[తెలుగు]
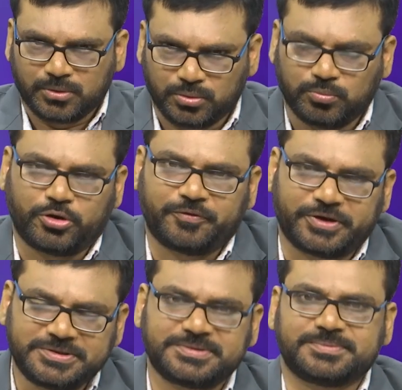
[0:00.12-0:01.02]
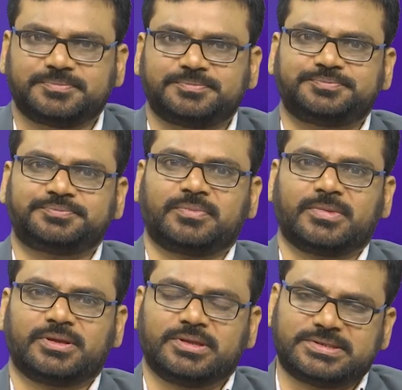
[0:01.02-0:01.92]
గుడ్ మార్నింగ్ ఫ్రెండ్స్
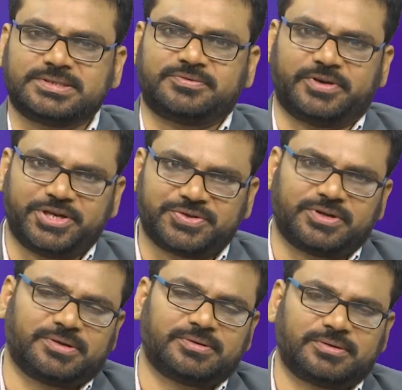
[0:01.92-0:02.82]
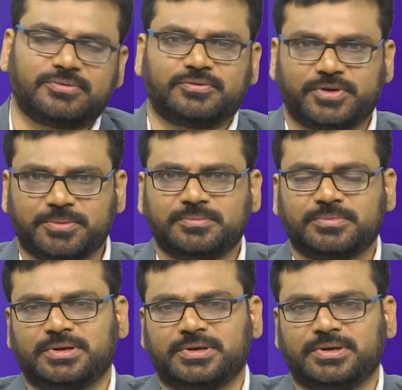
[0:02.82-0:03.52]
దిస్ ఈజ్ ఫనీశ్వర్ ఫ్రమ్